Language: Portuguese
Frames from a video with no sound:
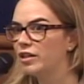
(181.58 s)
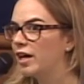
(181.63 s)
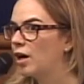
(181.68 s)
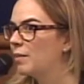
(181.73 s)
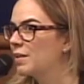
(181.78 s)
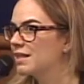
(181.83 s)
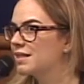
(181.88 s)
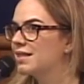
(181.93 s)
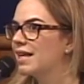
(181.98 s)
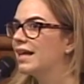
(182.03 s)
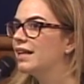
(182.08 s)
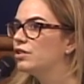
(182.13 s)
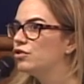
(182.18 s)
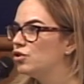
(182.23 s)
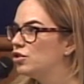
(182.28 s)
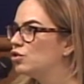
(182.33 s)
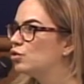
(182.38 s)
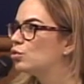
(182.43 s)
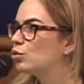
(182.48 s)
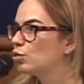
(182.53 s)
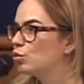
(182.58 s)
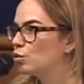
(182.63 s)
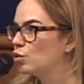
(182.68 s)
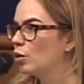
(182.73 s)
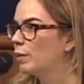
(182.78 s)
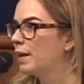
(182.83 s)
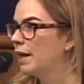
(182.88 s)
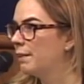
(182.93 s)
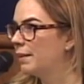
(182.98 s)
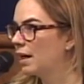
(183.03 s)
uma série de estudos
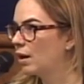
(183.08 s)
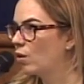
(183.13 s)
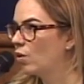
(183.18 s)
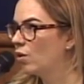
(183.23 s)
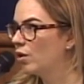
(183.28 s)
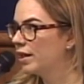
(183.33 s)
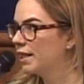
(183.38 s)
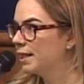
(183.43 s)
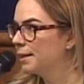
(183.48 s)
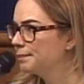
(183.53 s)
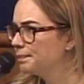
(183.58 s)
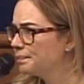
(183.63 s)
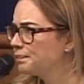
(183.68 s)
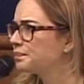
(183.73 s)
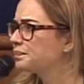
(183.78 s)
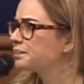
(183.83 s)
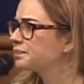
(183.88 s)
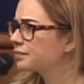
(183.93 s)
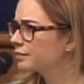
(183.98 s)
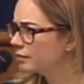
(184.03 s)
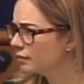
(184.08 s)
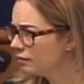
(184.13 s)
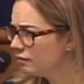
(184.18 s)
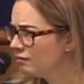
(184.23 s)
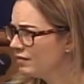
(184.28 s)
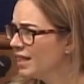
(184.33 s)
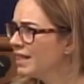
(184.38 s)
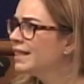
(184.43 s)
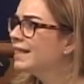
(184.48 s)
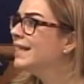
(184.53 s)
sobre a maconha
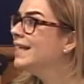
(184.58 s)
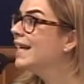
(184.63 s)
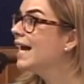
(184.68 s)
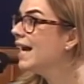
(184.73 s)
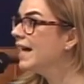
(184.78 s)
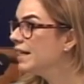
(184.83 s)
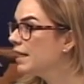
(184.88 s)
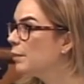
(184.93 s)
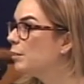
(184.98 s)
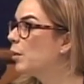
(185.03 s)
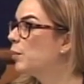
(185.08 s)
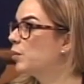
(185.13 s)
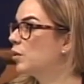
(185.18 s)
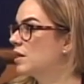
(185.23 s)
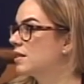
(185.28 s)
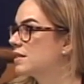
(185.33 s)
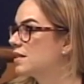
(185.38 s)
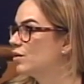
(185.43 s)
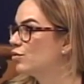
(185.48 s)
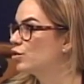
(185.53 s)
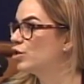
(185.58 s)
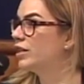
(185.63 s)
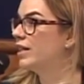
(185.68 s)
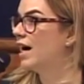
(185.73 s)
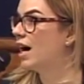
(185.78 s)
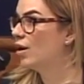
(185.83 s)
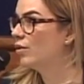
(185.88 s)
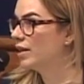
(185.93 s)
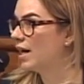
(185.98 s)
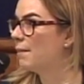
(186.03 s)
e que é na população
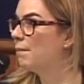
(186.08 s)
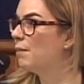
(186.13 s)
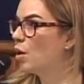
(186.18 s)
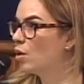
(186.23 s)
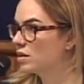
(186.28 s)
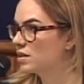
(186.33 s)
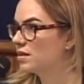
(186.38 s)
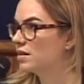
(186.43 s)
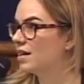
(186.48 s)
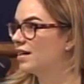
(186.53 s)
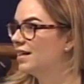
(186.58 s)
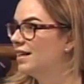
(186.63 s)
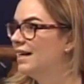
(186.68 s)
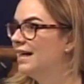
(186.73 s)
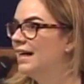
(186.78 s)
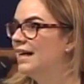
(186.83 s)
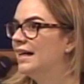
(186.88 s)
geral, na amostra.